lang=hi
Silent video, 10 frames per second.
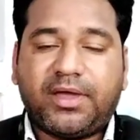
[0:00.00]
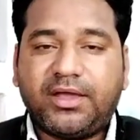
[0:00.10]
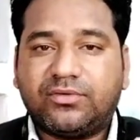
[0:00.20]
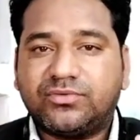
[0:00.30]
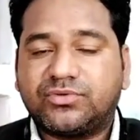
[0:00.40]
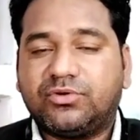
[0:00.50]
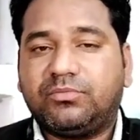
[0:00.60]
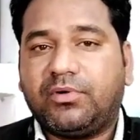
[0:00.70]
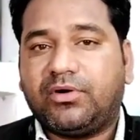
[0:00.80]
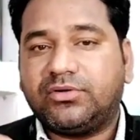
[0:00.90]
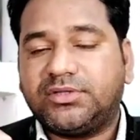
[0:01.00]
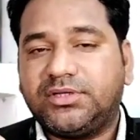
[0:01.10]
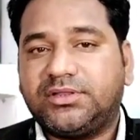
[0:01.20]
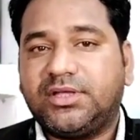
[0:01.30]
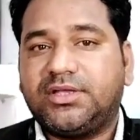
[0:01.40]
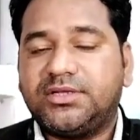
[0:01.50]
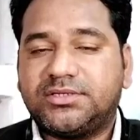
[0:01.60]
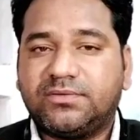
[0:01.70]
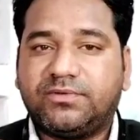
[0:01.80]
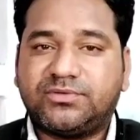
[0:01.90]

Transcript: बैंक उसको बहुत ही तेज़ तेज़ी से